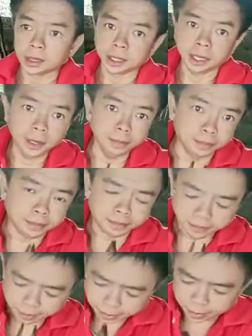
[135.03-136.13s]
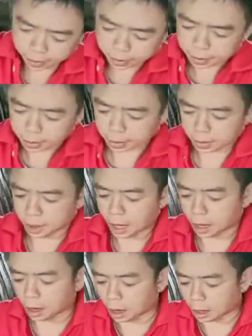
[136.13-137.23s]
คิม แล้ว
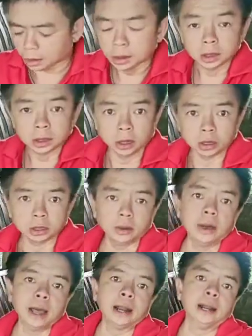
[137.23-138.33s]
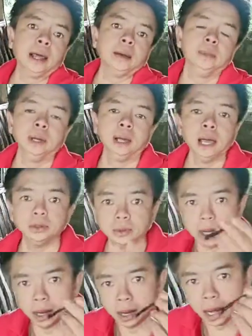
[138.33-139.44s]
ก็ ดอกสว่านนะฮะเบอร์หห้้าาจจุุ
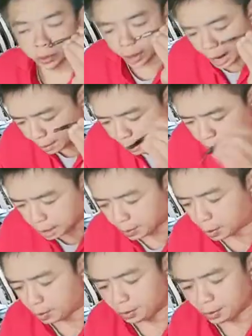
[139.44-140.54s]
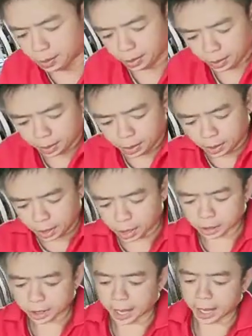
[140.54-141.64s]
ดดห้ามิลนะครับผม ที่จะ
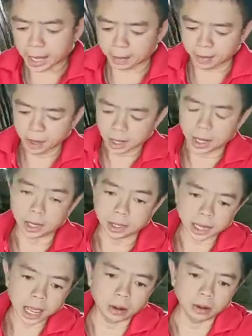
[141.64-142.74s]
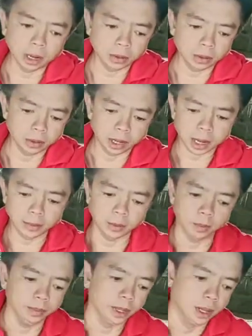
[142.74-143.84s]
ใช้กับสายของเรา นะครับผม
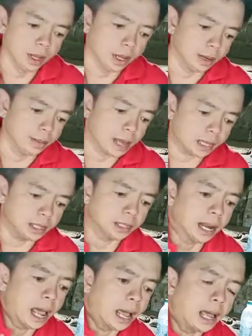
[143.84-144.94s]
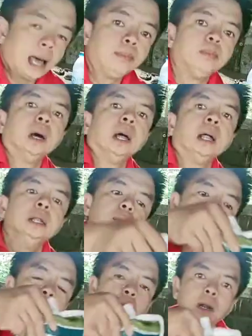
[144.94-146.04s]
น้ำยากิษณาครับ อันนี้ผม
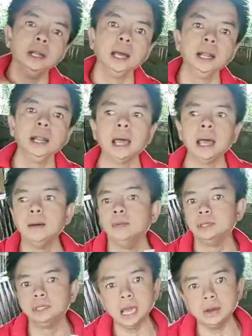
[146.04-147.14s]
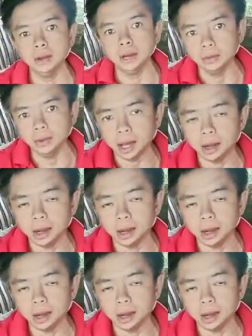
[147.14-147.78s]
บอกเลยนะฮะ ราคาผมจะแจ้งไว้เลยว่า